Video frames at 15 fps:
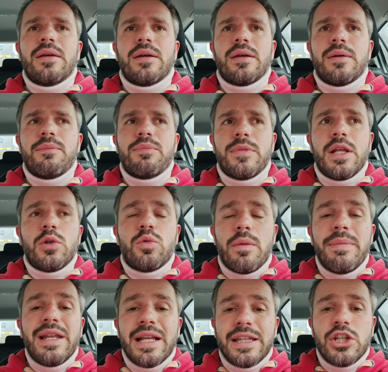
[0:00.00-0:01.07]
eh, nel
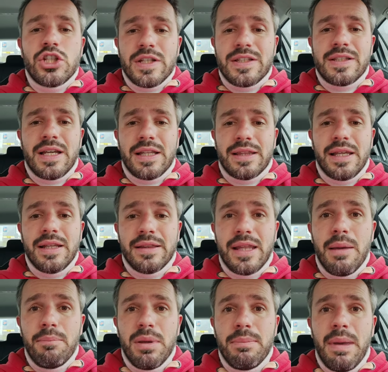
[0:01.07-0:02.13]
2017, in
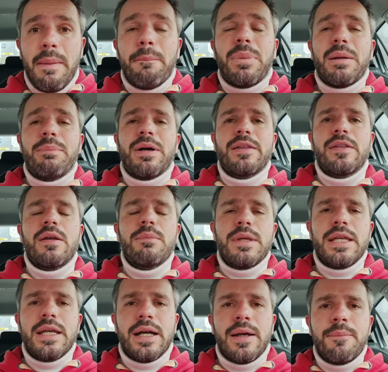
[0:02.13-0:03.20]
tempi ben
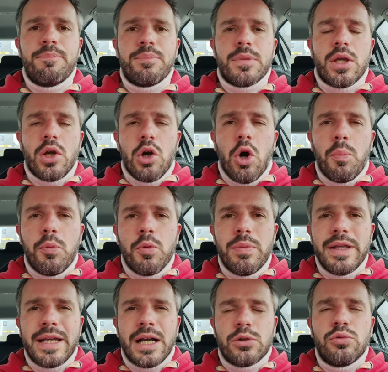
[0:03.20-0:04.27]
pre-pandemia, ho
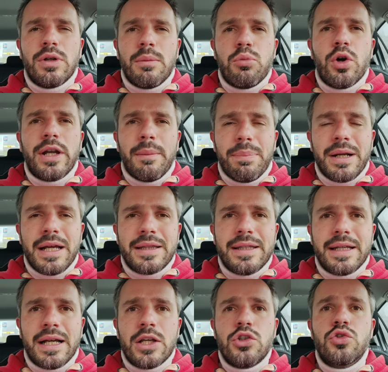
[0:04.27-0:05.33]
pubblicato una buona
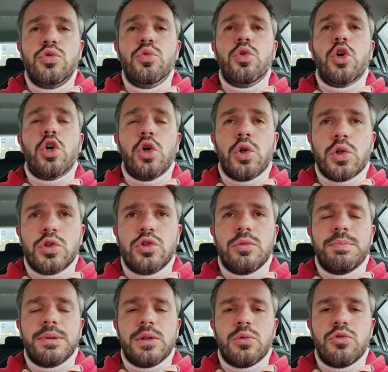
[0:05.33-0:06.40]
pratica su un corso
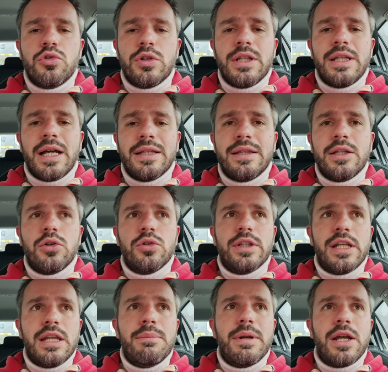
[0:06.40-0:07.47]
per l'uso didattico
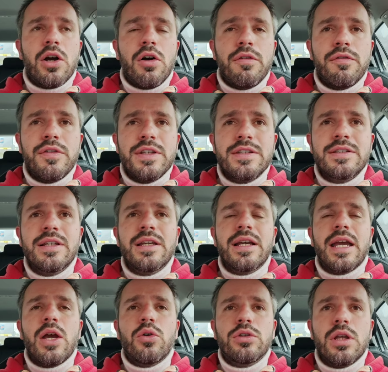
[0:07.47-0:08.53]
di LibreOffice
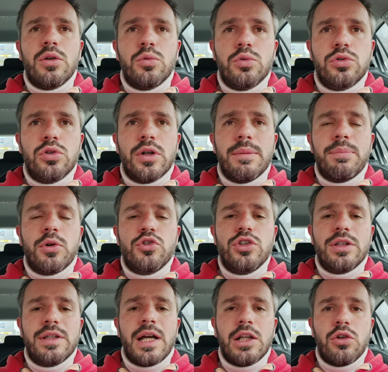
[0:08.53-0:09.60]
che ho tenuto e
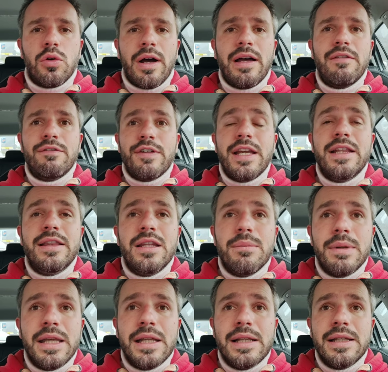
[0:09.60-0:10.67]
progettato a
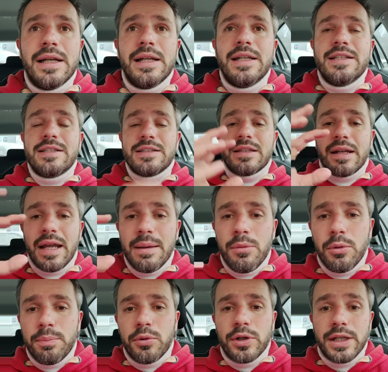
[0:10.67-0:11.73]
Ventimiglia,
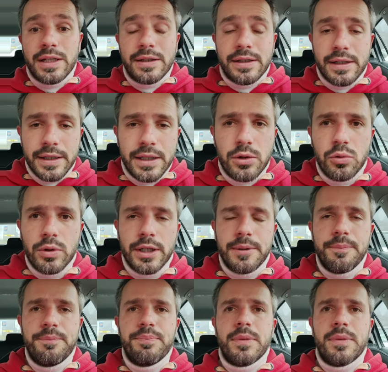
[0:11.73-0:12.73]
l'estremo ponente ligure.